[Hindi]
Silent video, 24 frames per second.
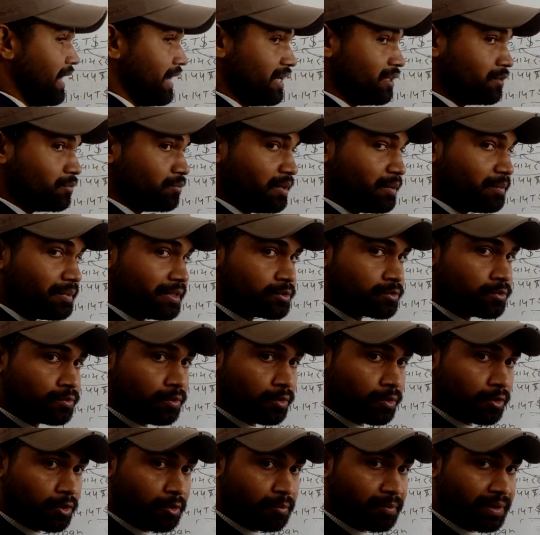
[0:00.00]
भारत में
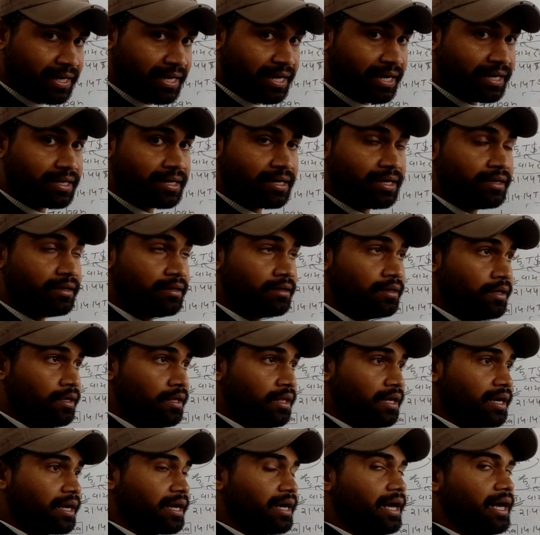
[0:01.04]
वस्तुओं को बनाकर
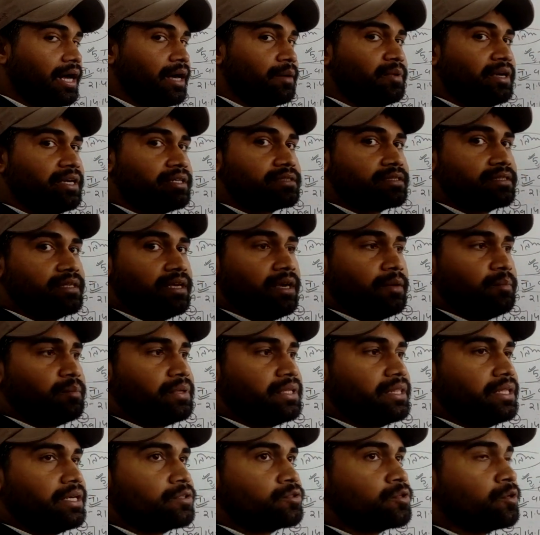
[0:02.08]
कहाँ भेजते हैं
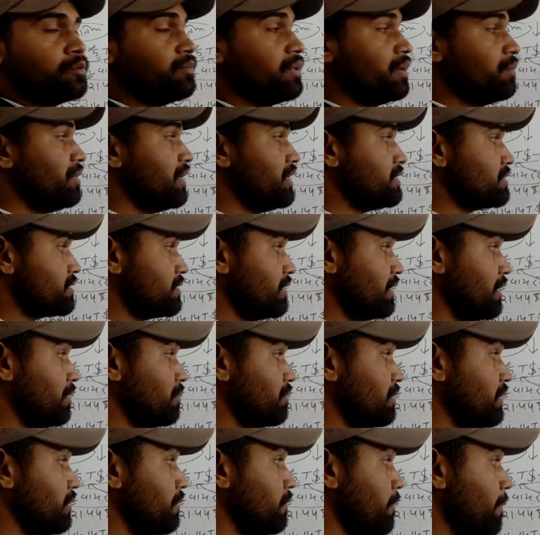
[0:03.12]
विदेशों में भेजते
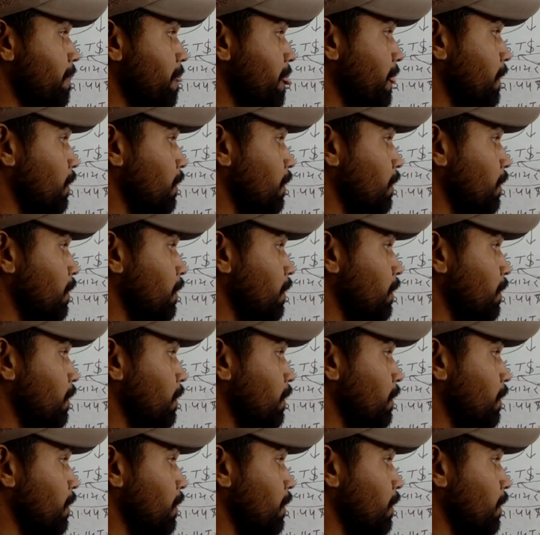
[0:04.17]
हैं भाई